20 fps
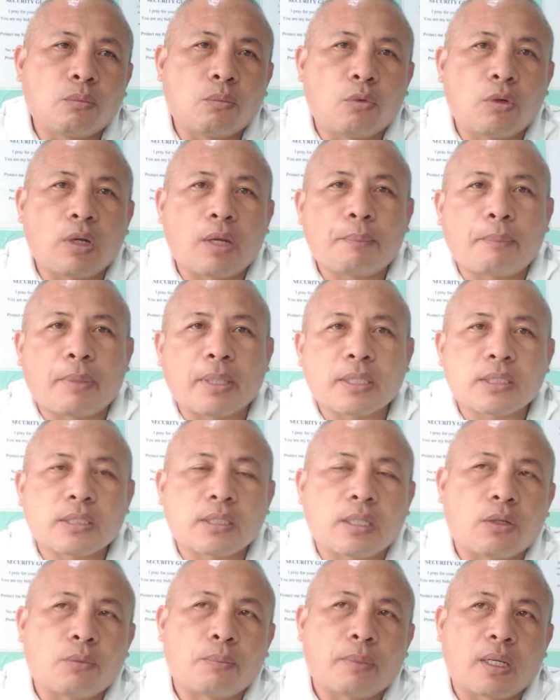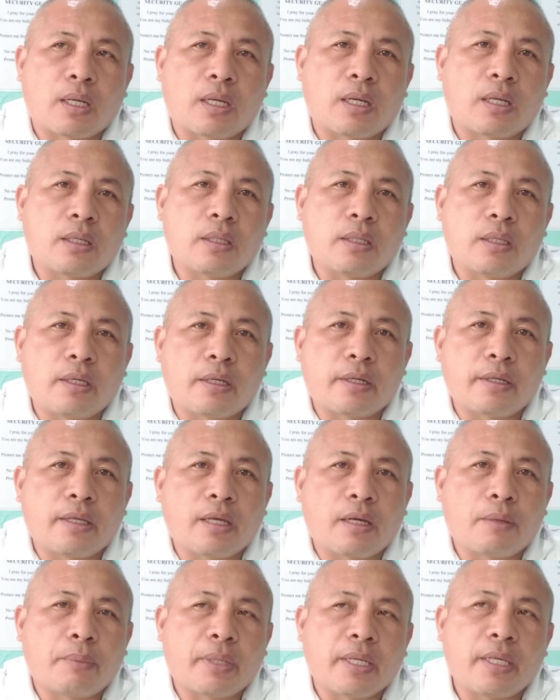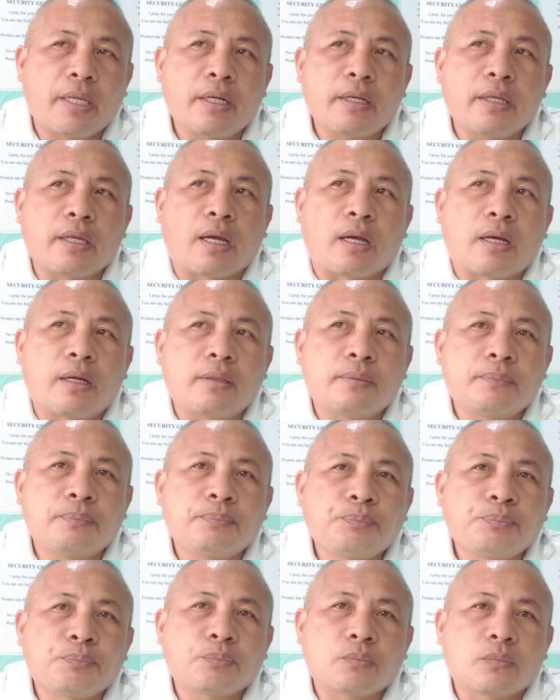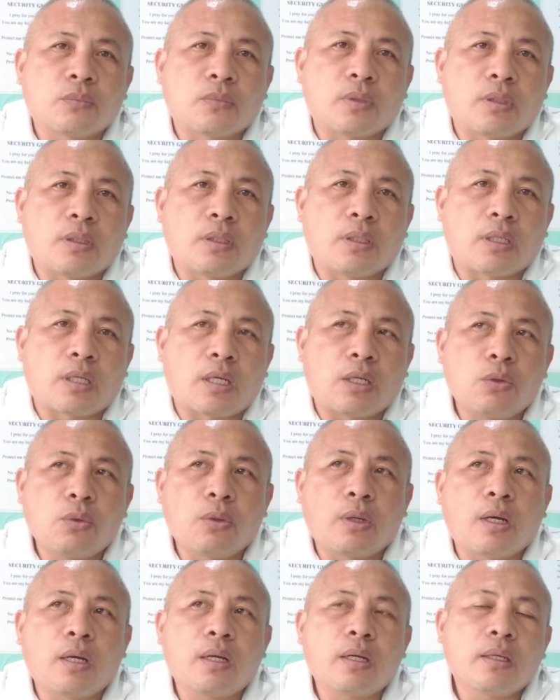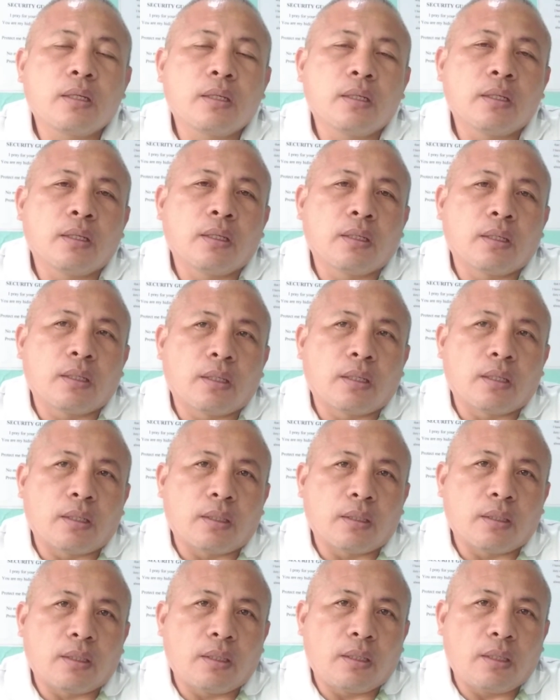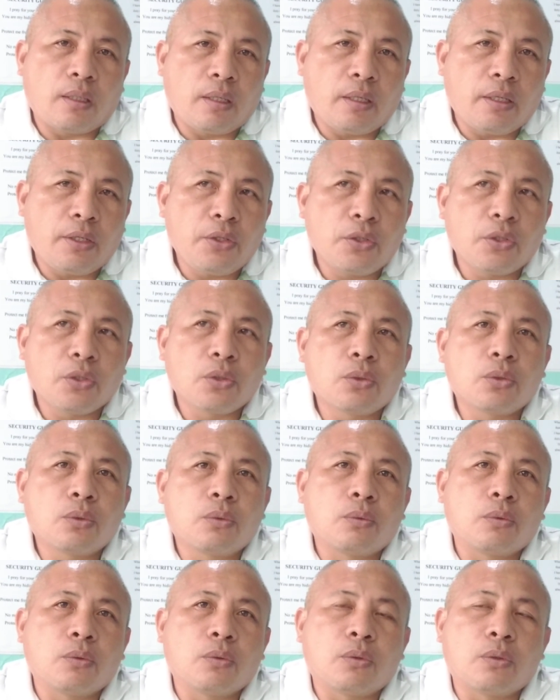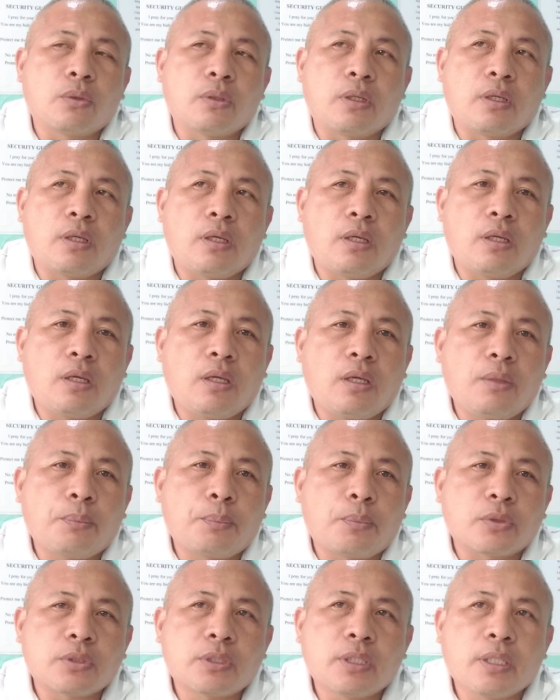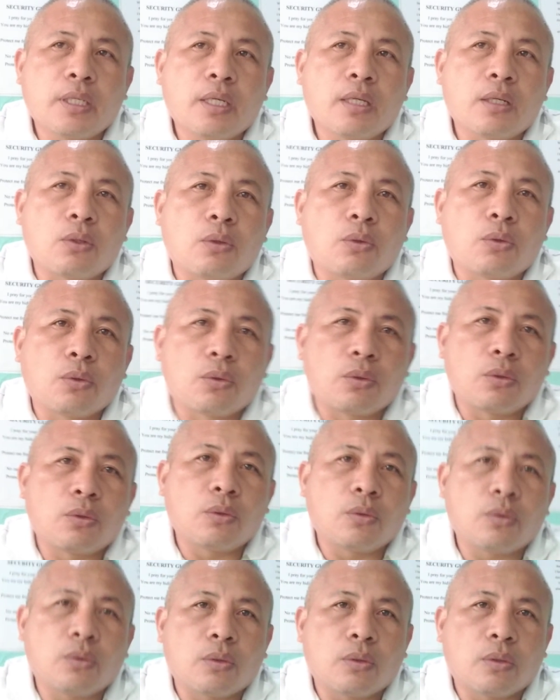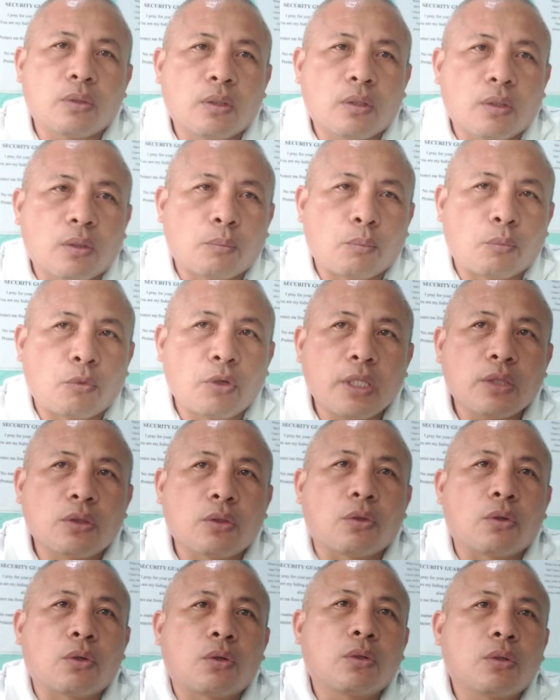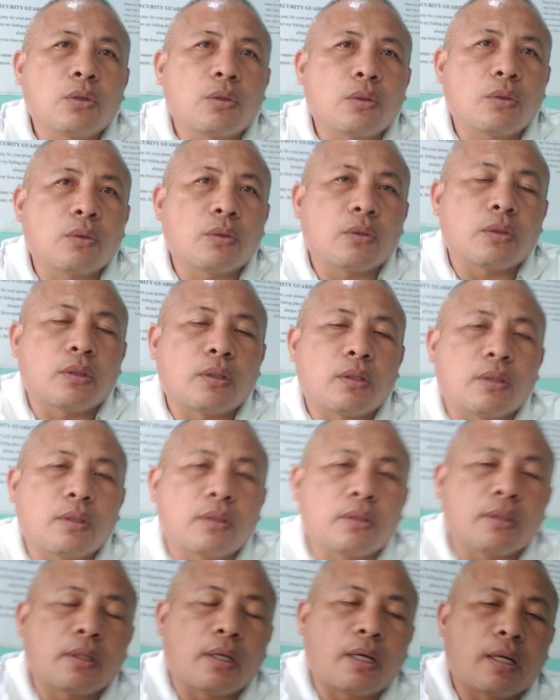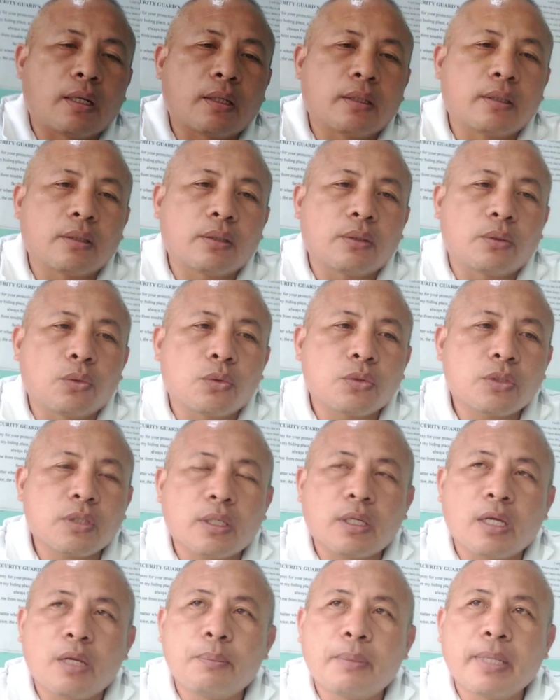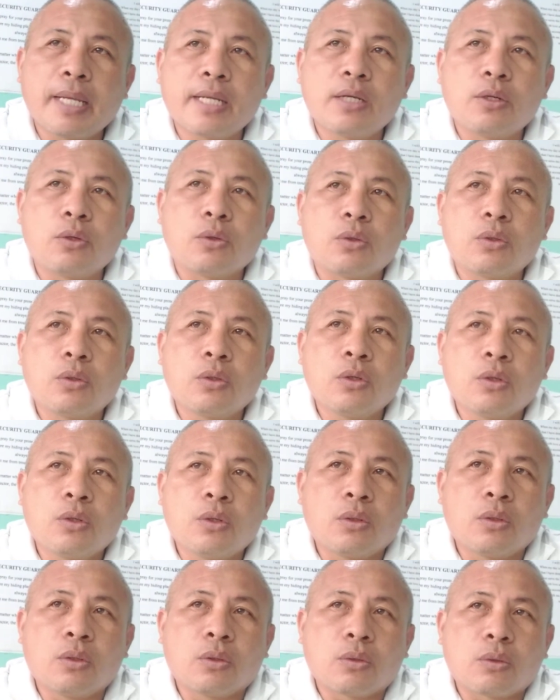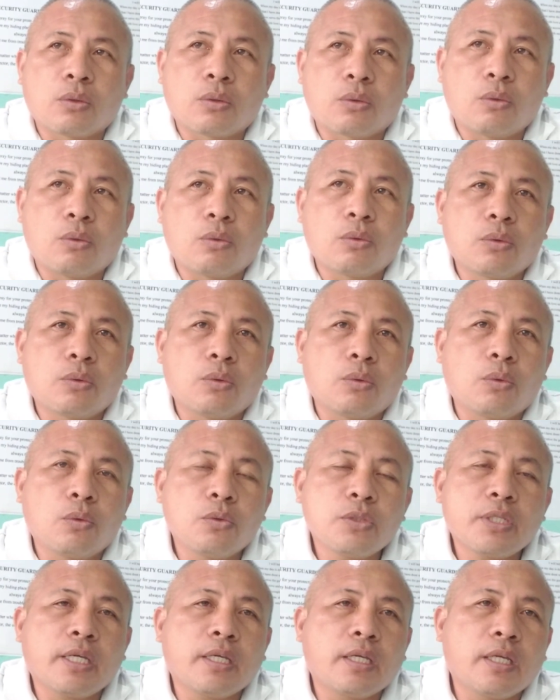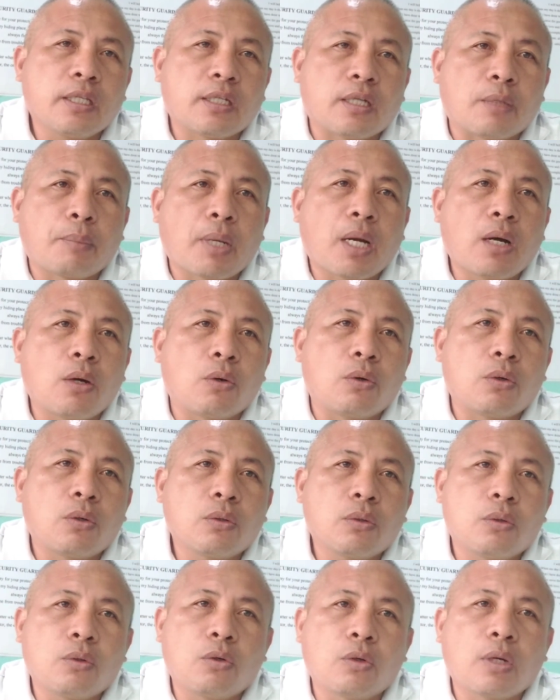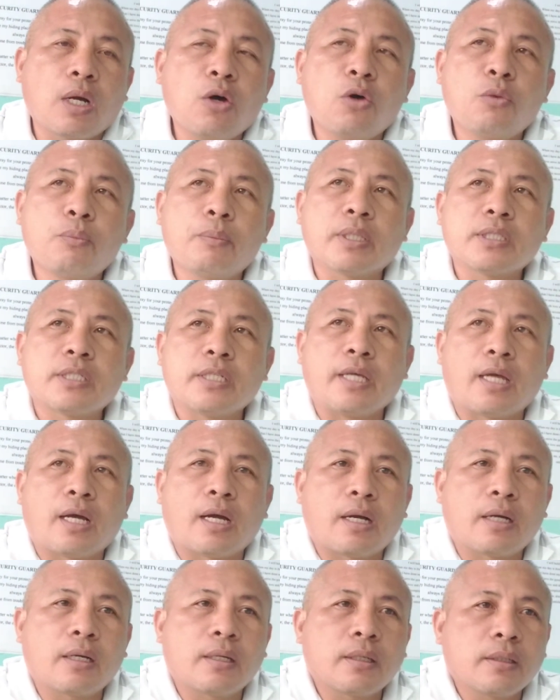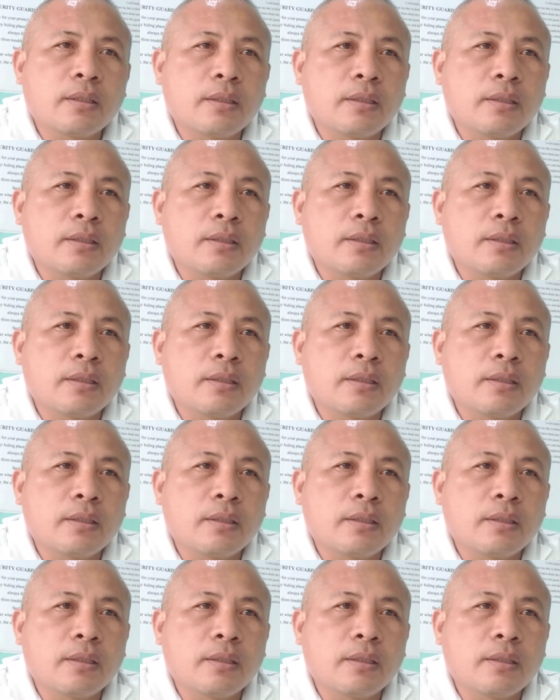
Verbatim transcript: mula pa sa mga area by area kaduha inyo yung iporsigir og monitor ang usa kay empleyado kung usay gitrabaho o haon ba siyang